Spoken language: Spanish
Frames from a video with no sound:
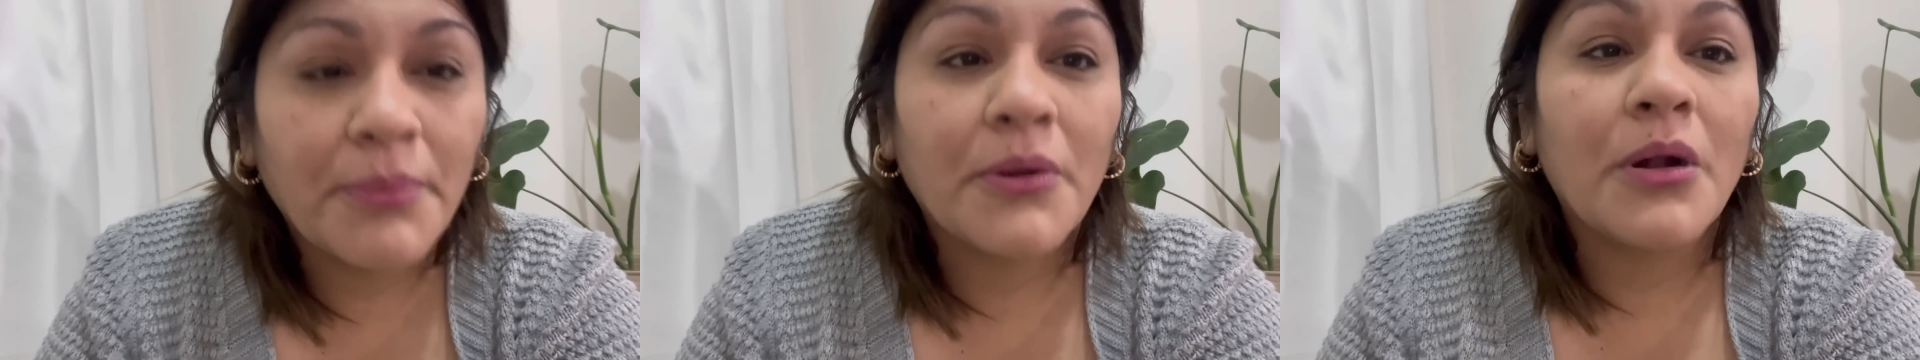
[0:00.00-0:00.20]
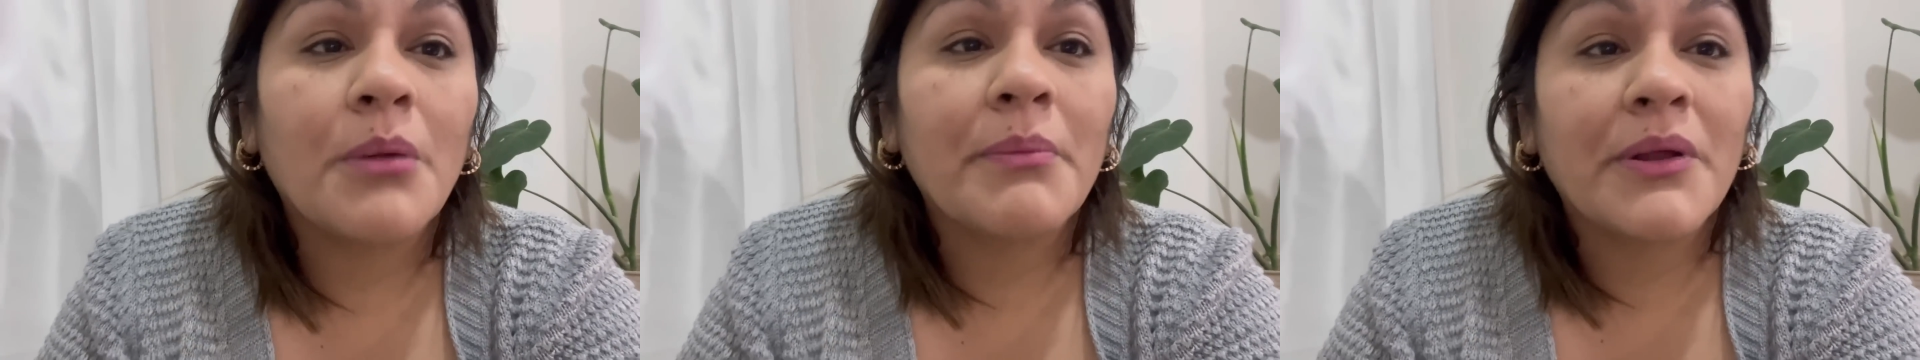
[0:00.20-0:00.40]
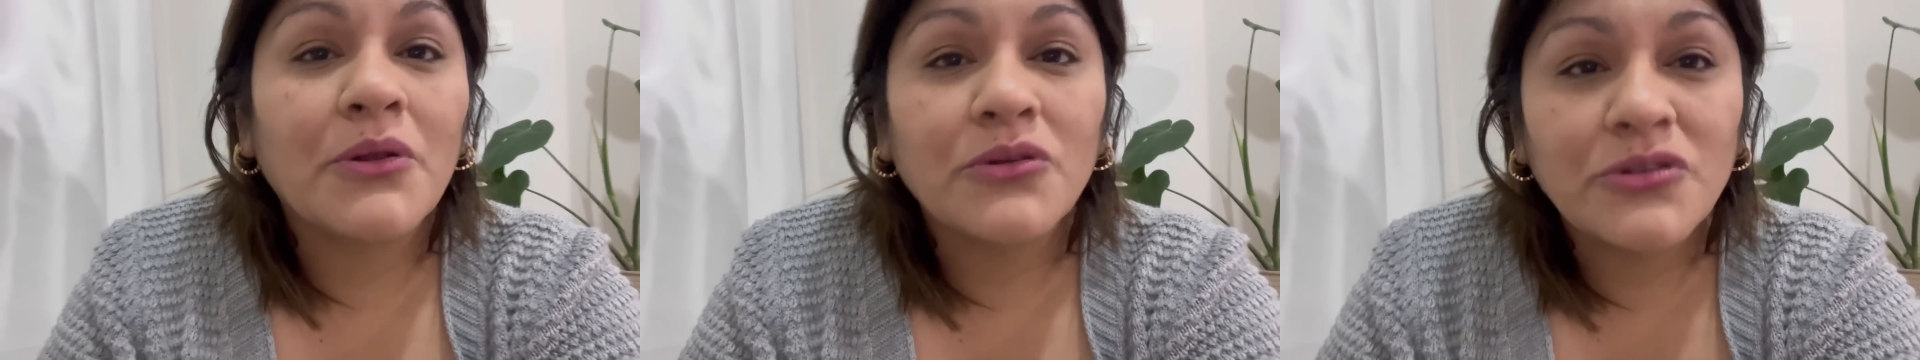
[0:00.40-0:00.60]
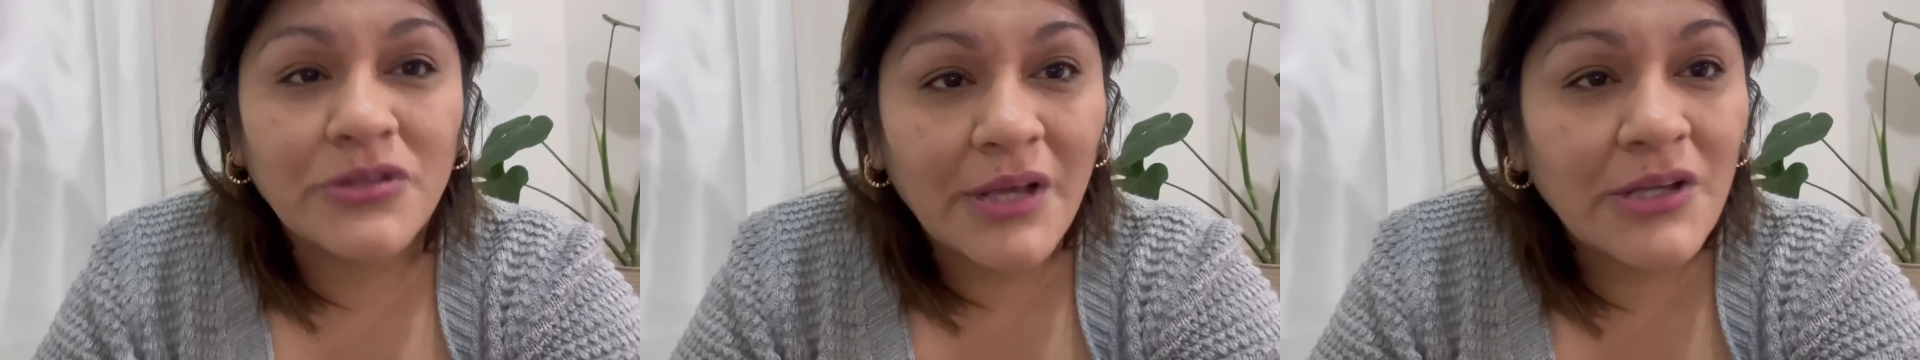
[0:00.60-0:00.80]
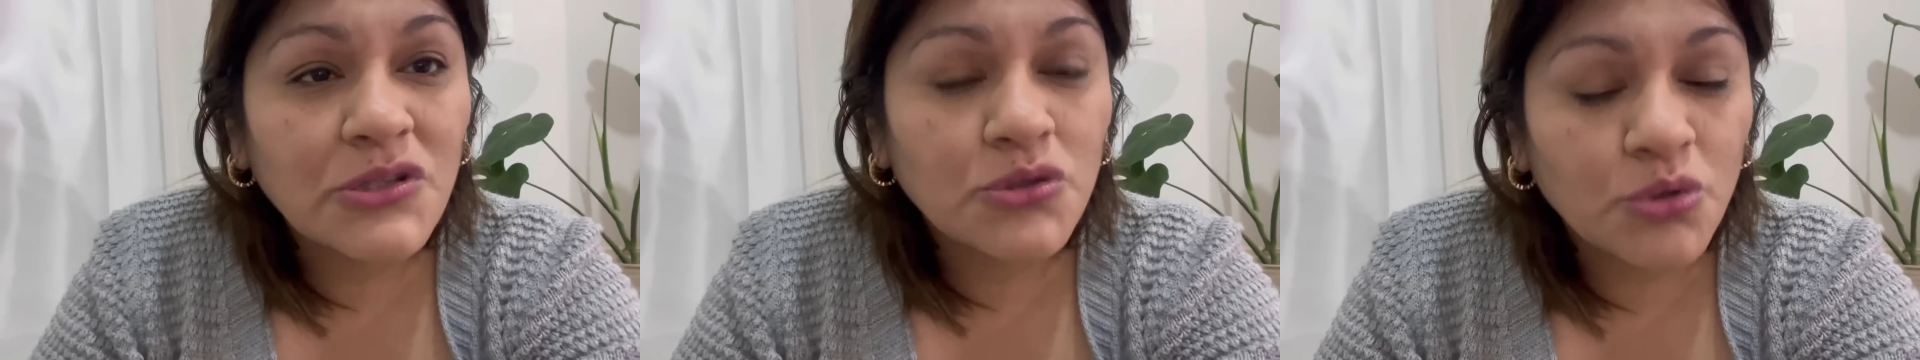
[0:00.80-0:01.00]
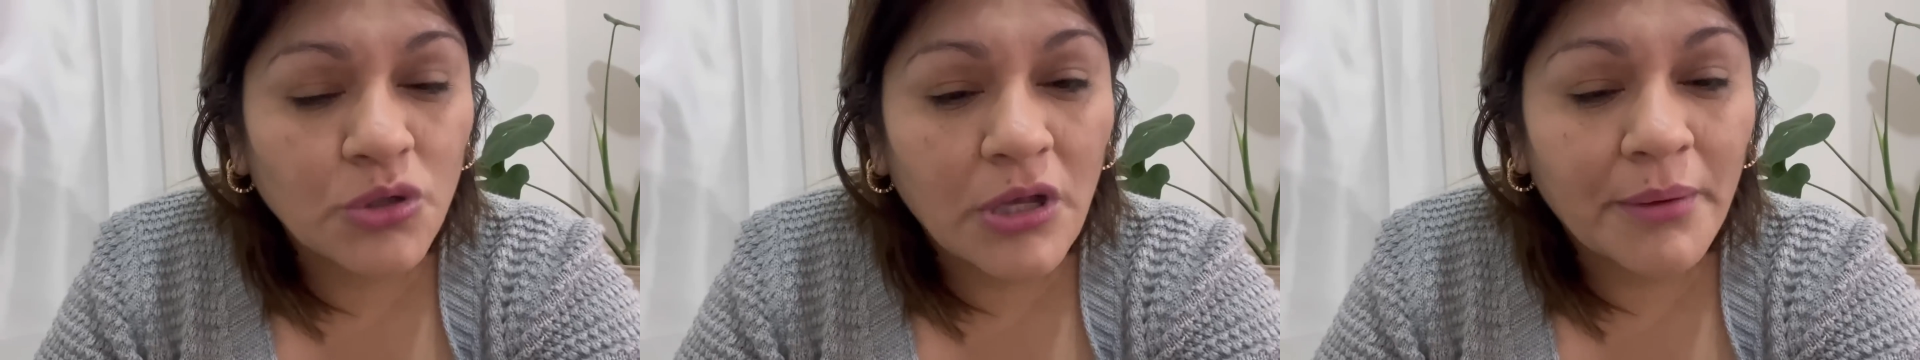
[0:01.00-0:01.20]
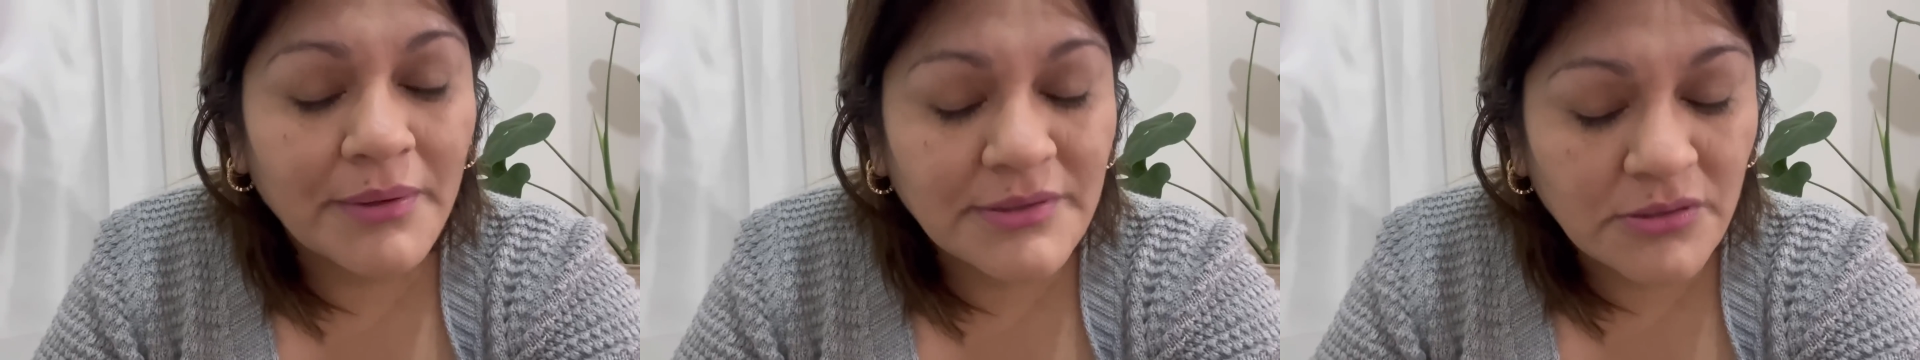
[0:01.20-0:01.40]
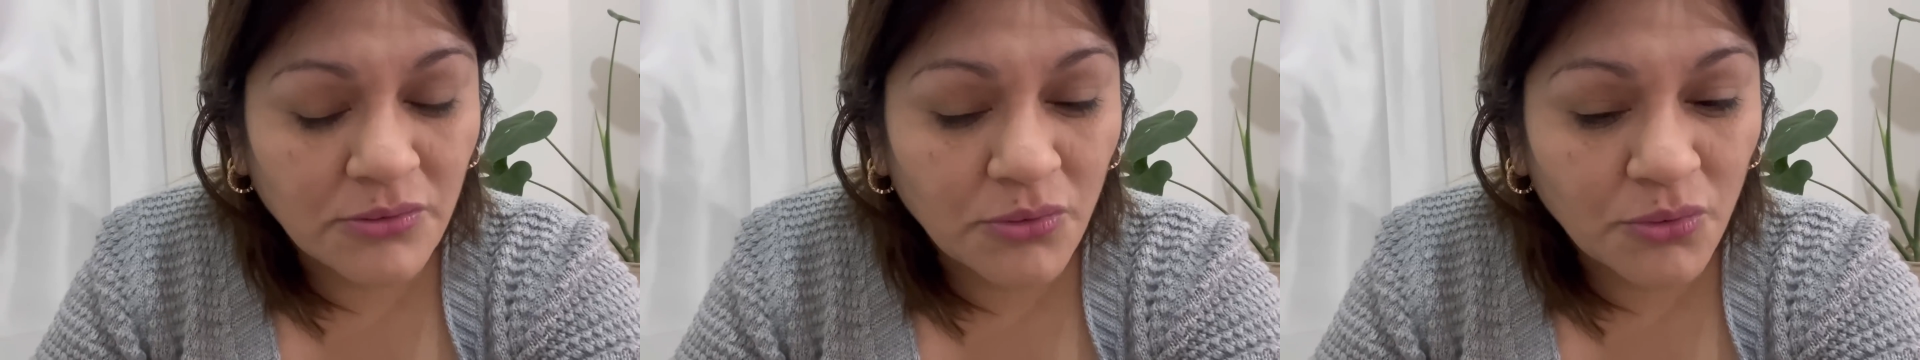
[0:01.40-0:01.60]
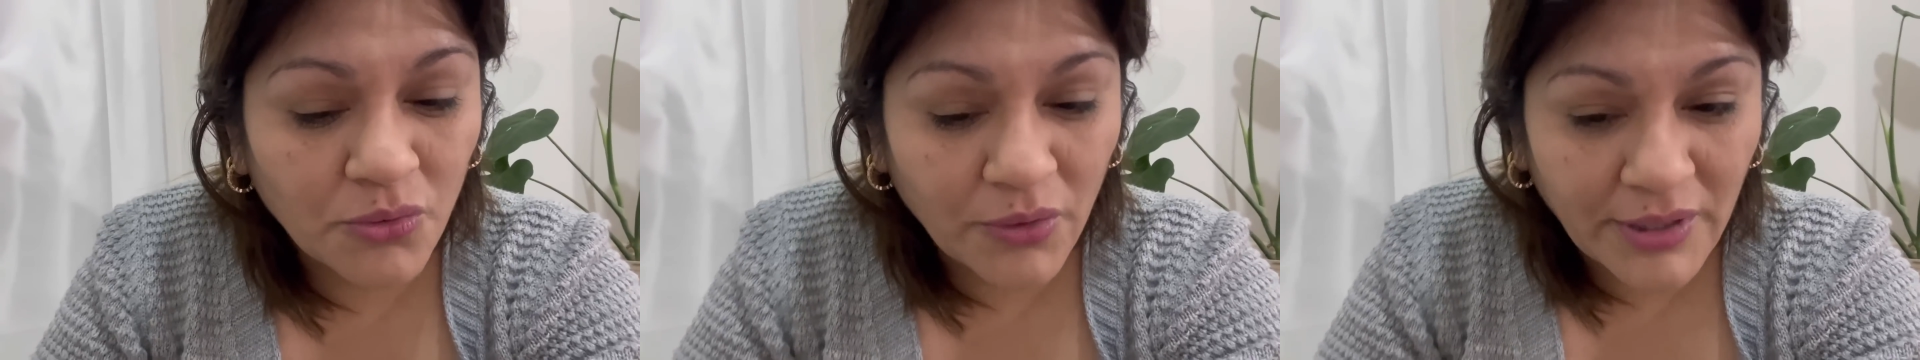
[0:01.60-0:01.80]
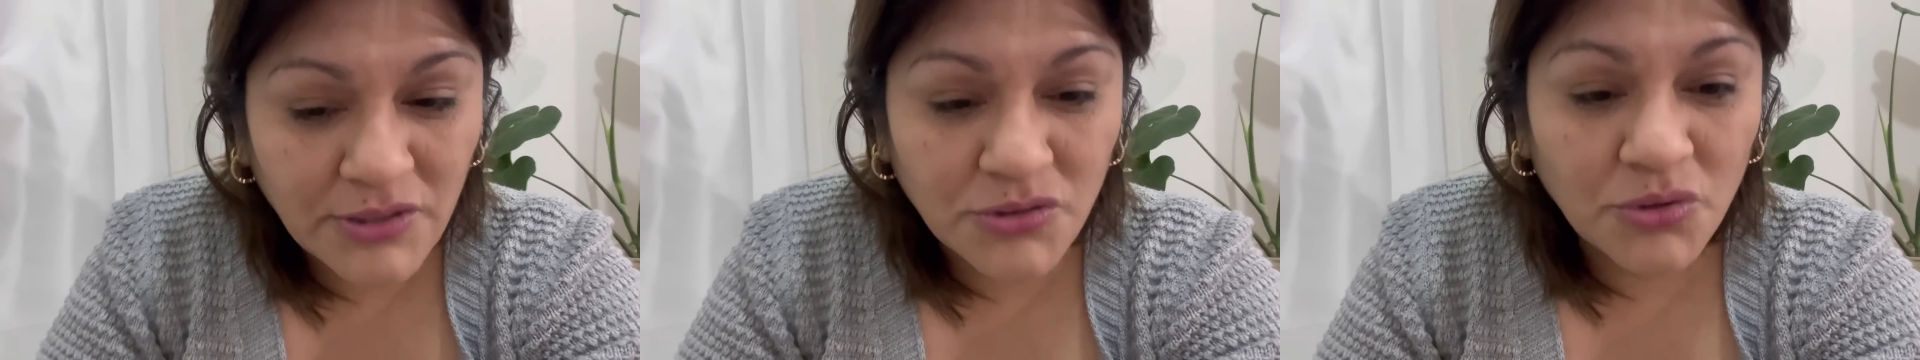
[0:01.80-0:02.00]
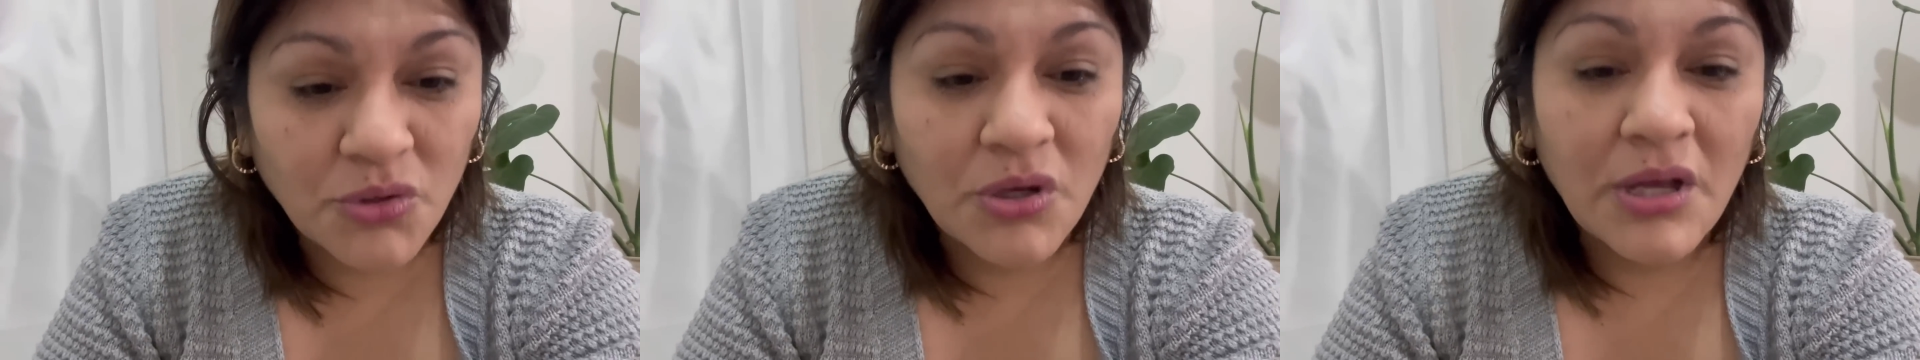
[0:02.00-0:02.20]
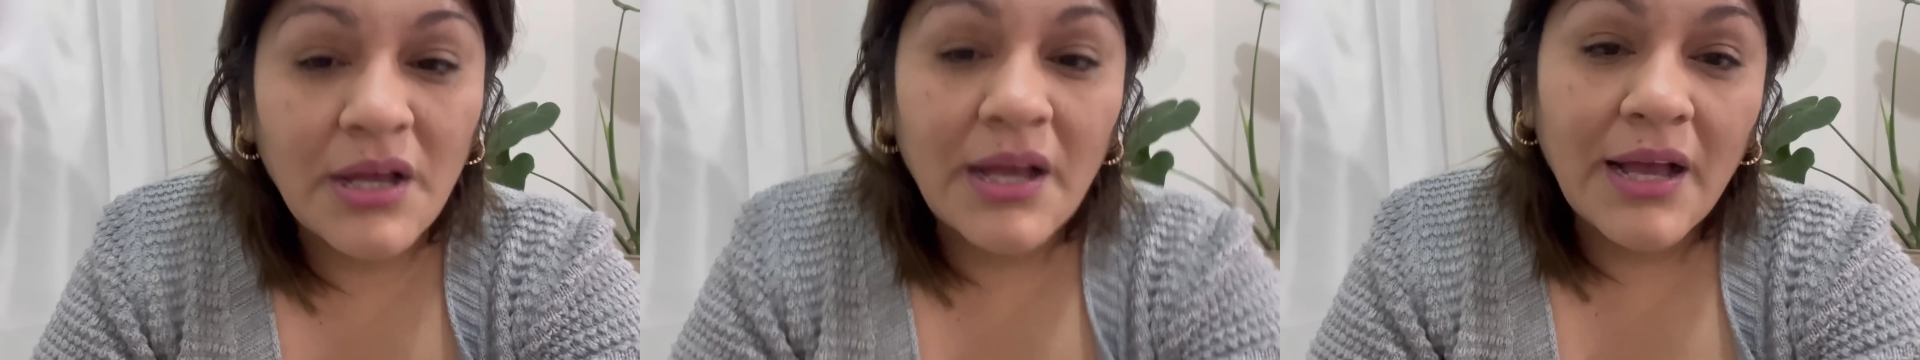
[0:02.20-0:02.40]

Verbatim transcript: pero al menos ya estoy avanzando con eso.